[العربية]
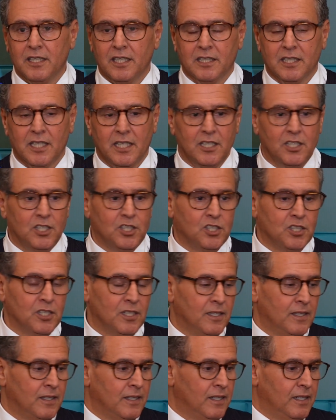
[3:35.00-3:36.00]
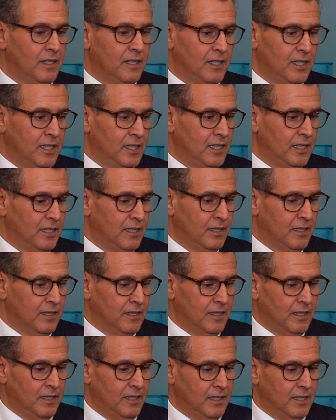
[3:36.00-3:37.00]
النتائج اللي
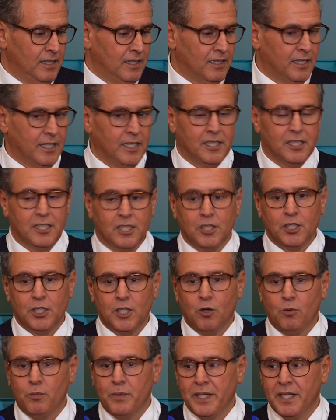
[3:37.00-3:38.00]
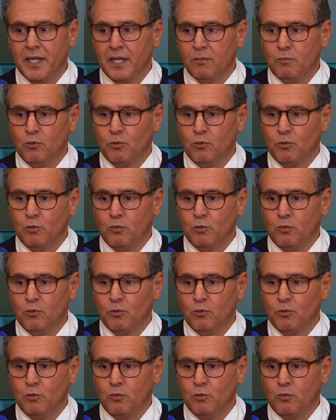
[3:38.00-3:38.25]
اللي كيتسناو منها